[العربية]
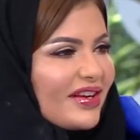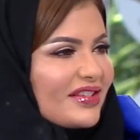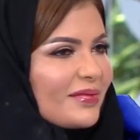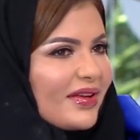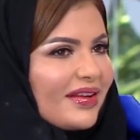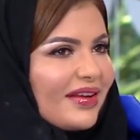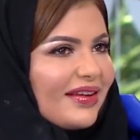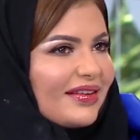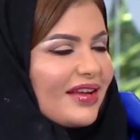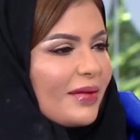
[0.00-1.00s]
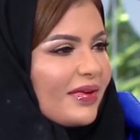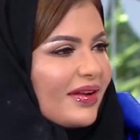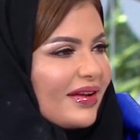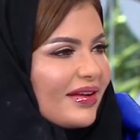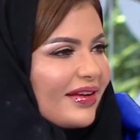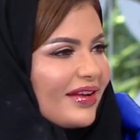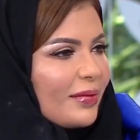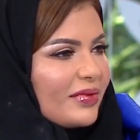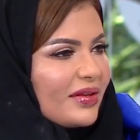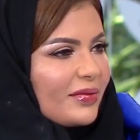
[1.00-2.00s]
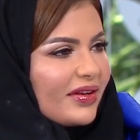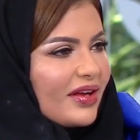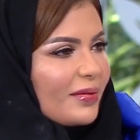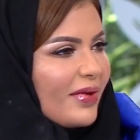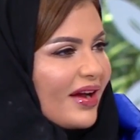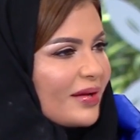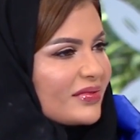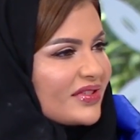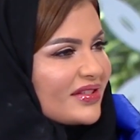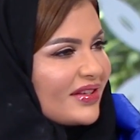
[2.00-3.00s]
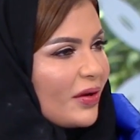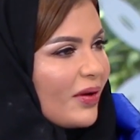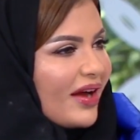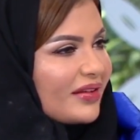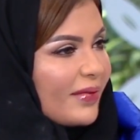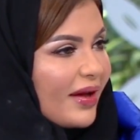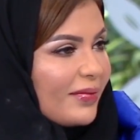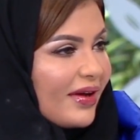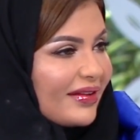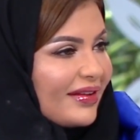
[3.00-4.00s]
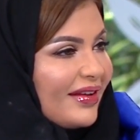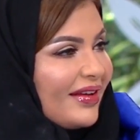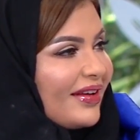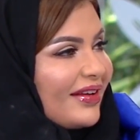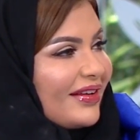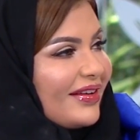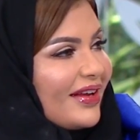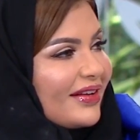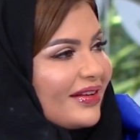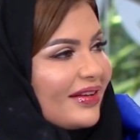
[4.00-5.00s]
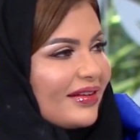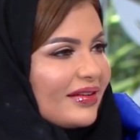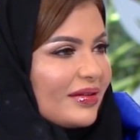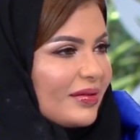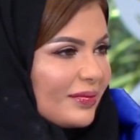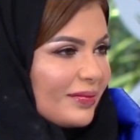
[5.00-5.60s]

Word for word: رسمي أنا دائما يعني أبدي يمكن أربع خمس لوحات مع بعض يعني لأن آه،